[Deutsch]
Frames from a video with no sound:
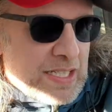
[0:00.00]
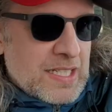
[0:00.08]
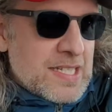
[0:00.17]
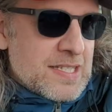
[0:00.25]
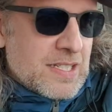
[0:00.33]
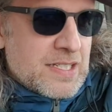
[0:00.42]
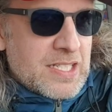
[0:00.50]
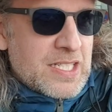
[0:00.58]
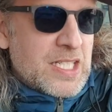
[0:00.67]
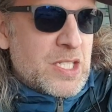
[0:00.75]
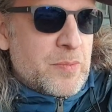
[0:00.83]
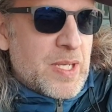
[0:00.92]
in seiner
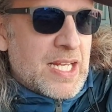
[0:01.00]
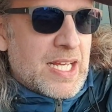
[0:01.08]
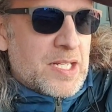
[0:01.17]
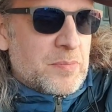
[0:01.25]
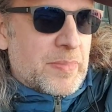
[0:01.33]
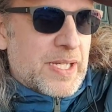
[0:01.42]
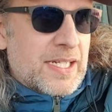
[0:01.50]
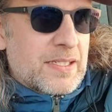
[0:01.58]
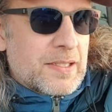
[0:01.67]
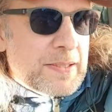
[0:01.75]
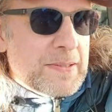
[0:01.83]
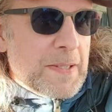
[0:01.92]
E-Mail
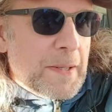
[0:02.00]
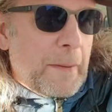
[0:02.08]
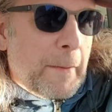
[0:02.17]
anprangert,